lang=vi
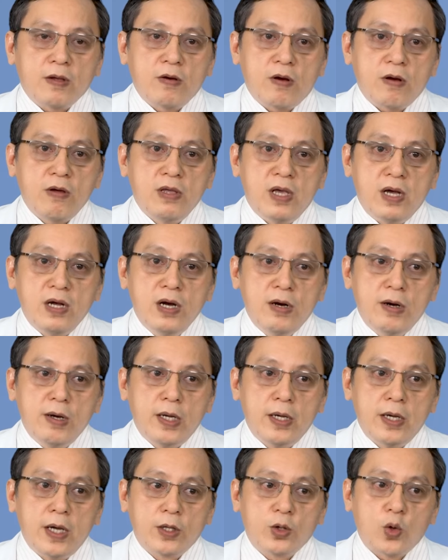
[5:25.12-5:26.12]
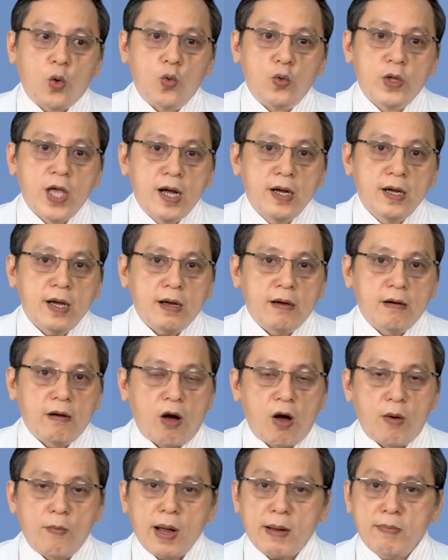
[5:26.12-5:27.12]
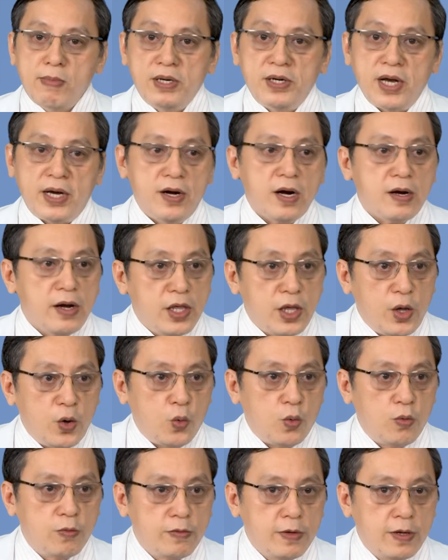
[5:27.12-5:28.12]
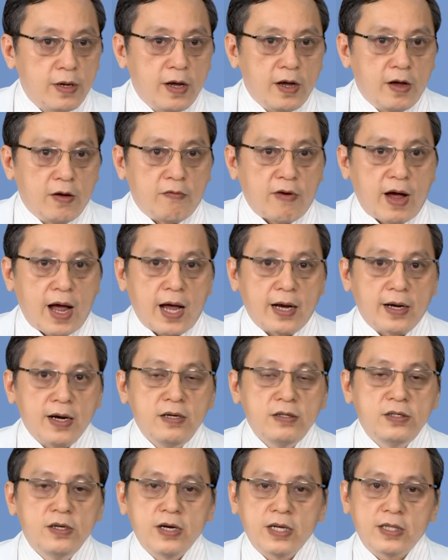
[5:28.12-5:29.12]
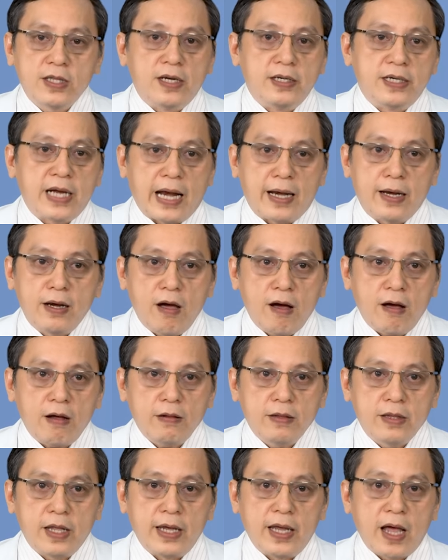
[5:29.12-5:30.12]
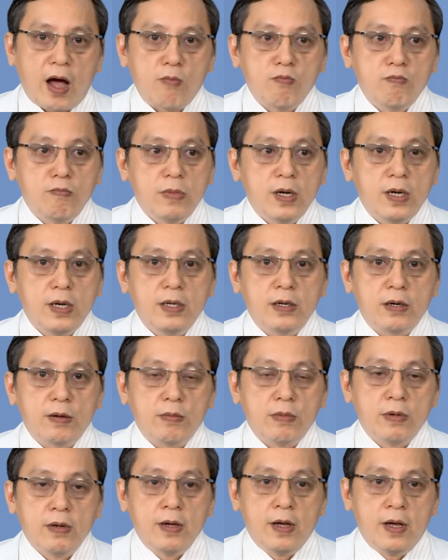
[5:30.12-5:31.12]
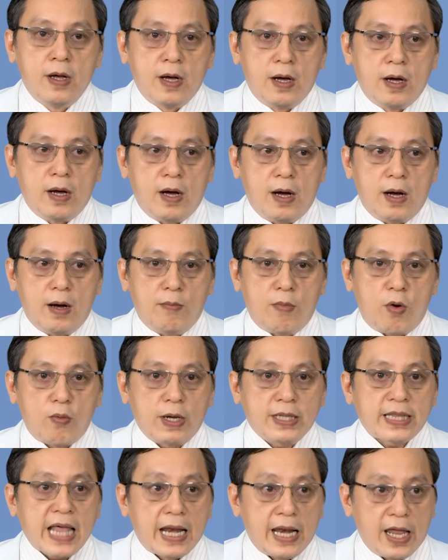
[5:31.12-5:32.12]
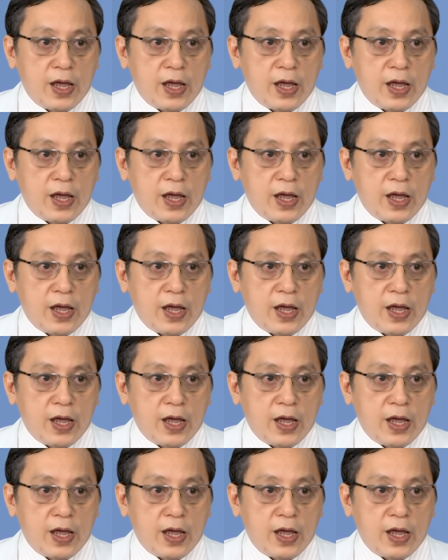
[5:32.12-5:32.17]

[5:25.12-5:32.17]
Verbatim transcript: có những người tù nhân á, họ mắc bệnh trị rất là nhiều và đứng trước cái tình cảnh đó thì ông mới được Ờ, một cái tài